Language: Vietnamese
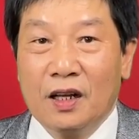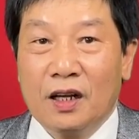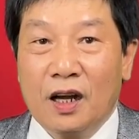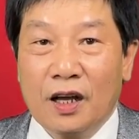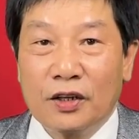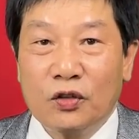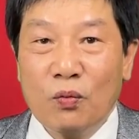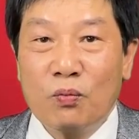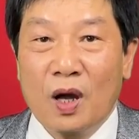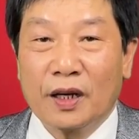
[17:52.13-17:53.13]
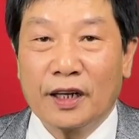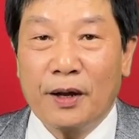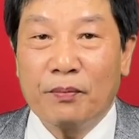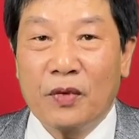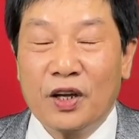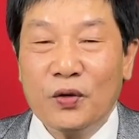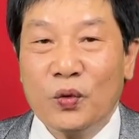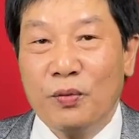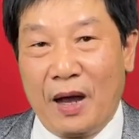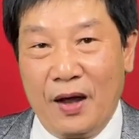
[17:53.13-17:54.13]
lời chúc mừng năm mới
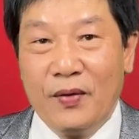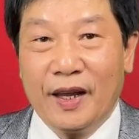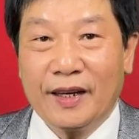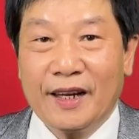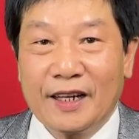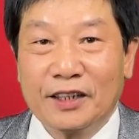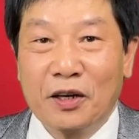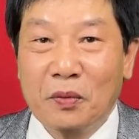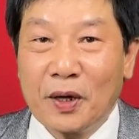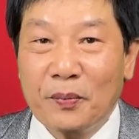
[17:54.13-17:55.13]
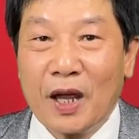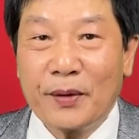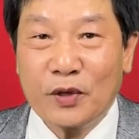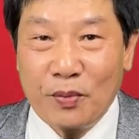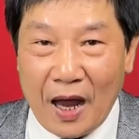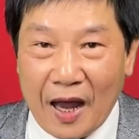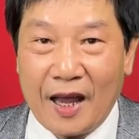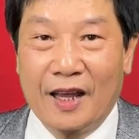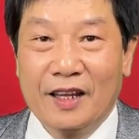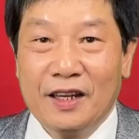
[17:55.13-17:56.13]
Quý Mão 2023.